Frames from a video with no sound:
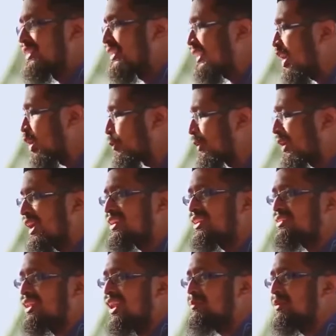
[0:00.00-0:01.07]
Dan kalaupun
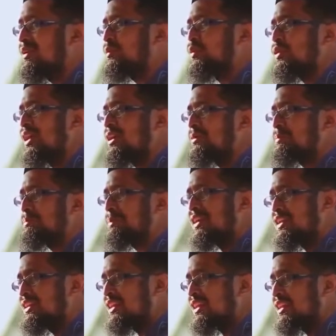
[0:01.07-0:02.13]
Anda telah menemukan
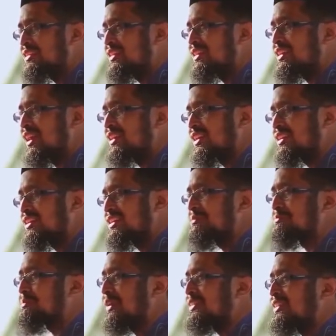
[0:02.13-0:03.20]
peti yang ketiga dan
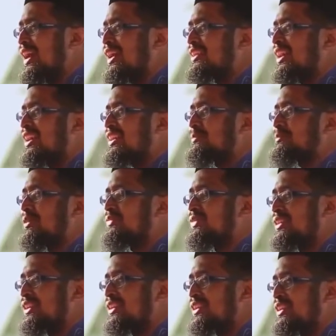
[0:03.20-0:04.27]
keempat, Anda akan
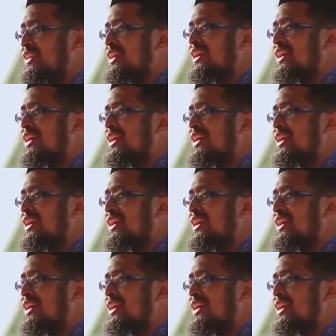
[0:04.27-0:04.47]
berpikir,